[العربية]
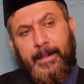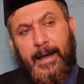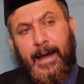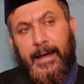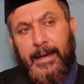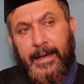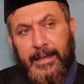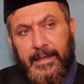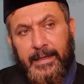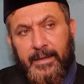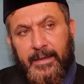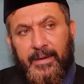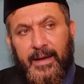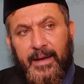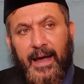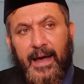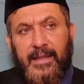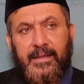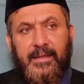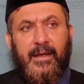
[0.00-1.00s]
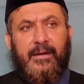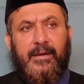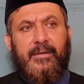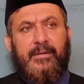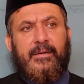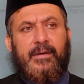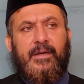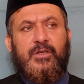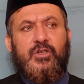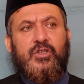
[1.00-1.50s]
عليهم الحذر
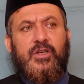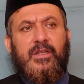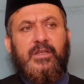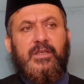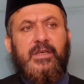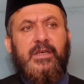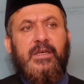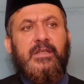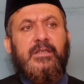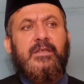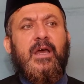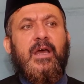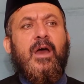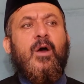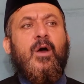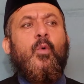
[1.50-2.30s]
الشديد